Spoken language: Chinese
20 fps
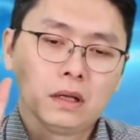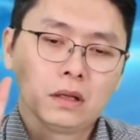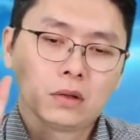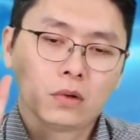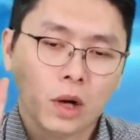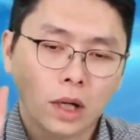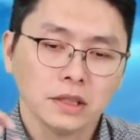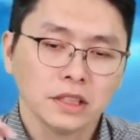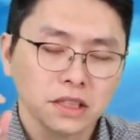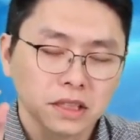
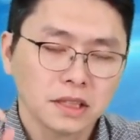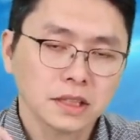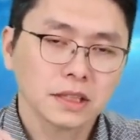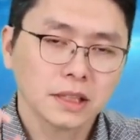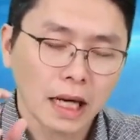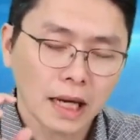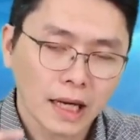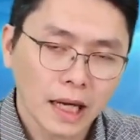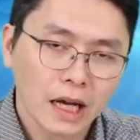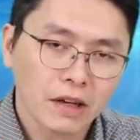光是
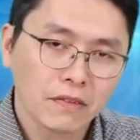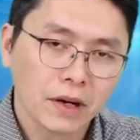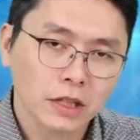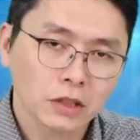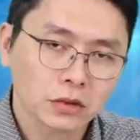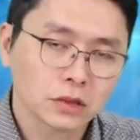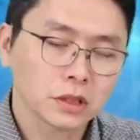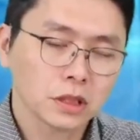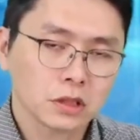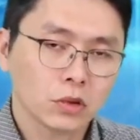资产开发
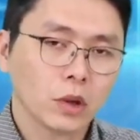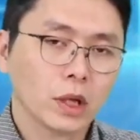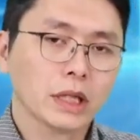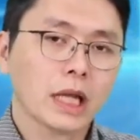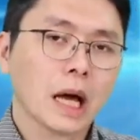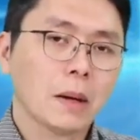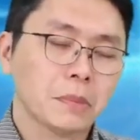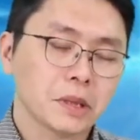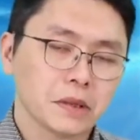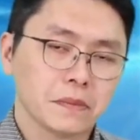就是一块
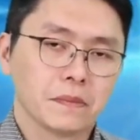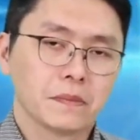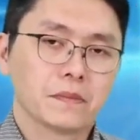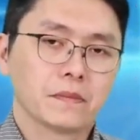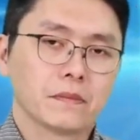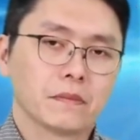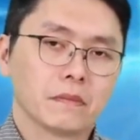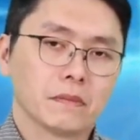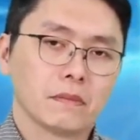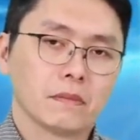大饼。
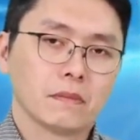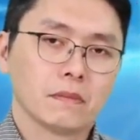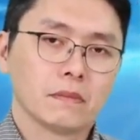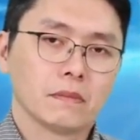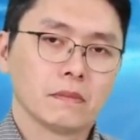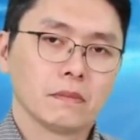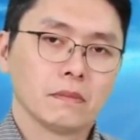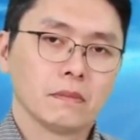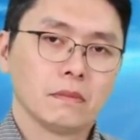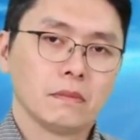
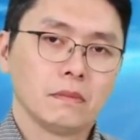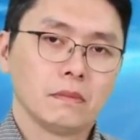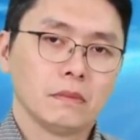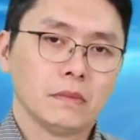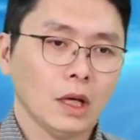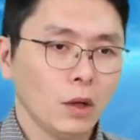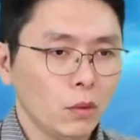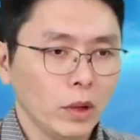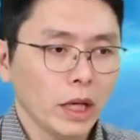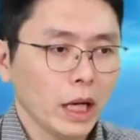
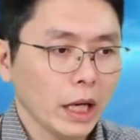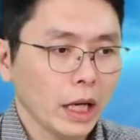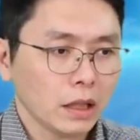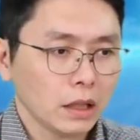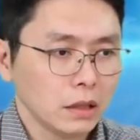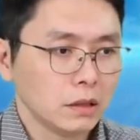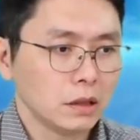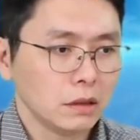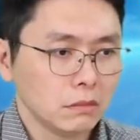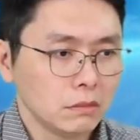那未来
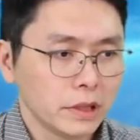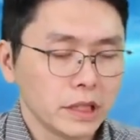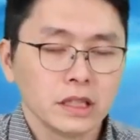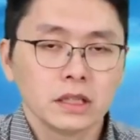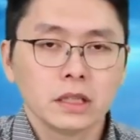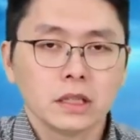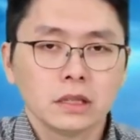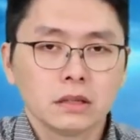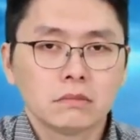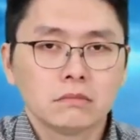可能
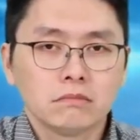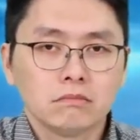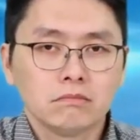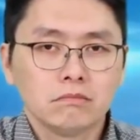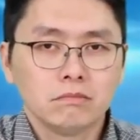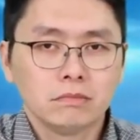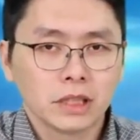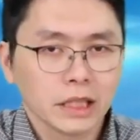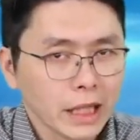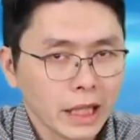林地，
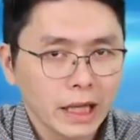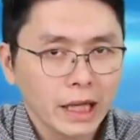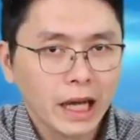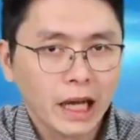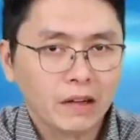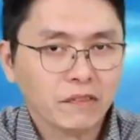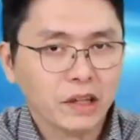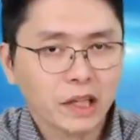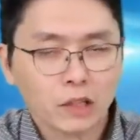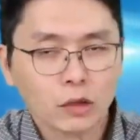你连
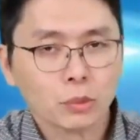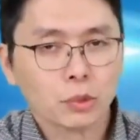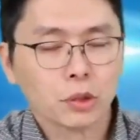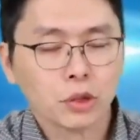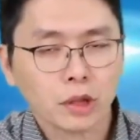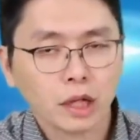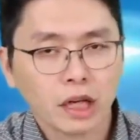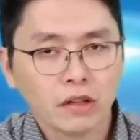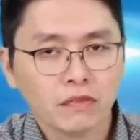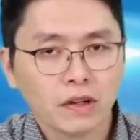开发都不
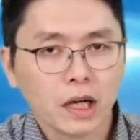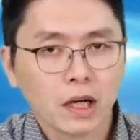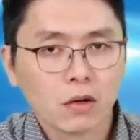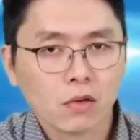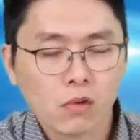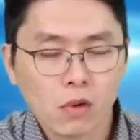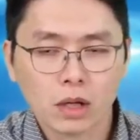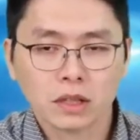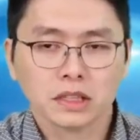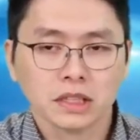用开发，
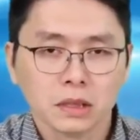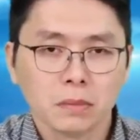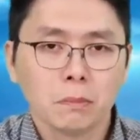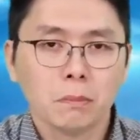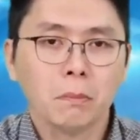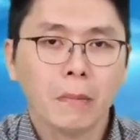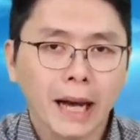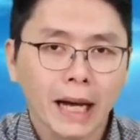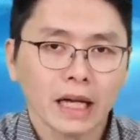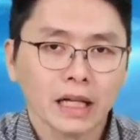光是
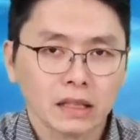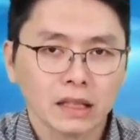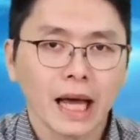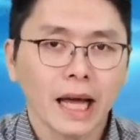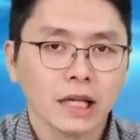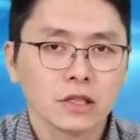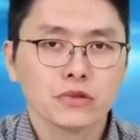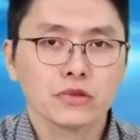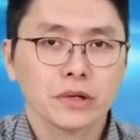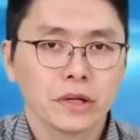卖
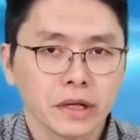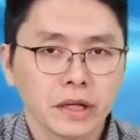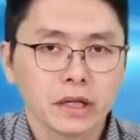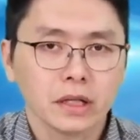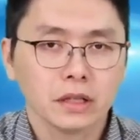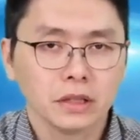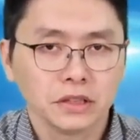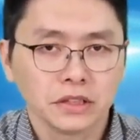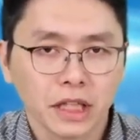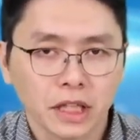碳权
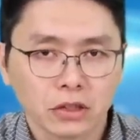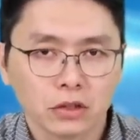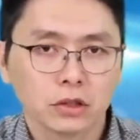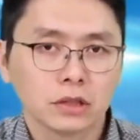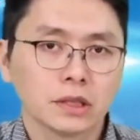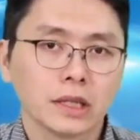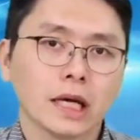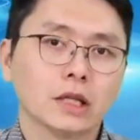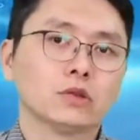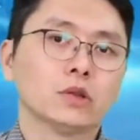给人家就
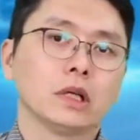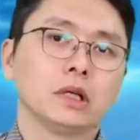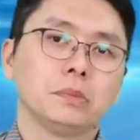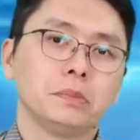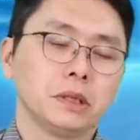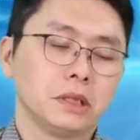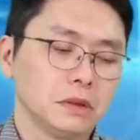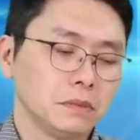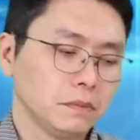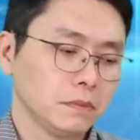可以大赚一
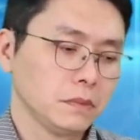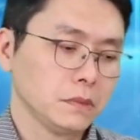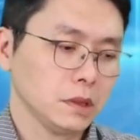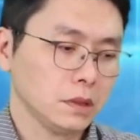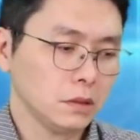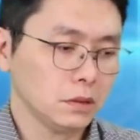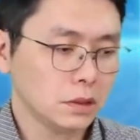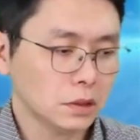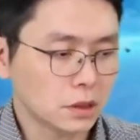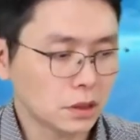笔，
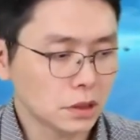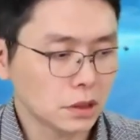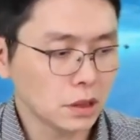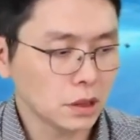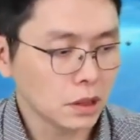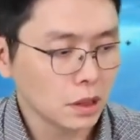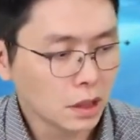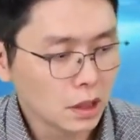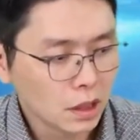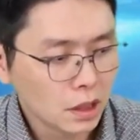这是一个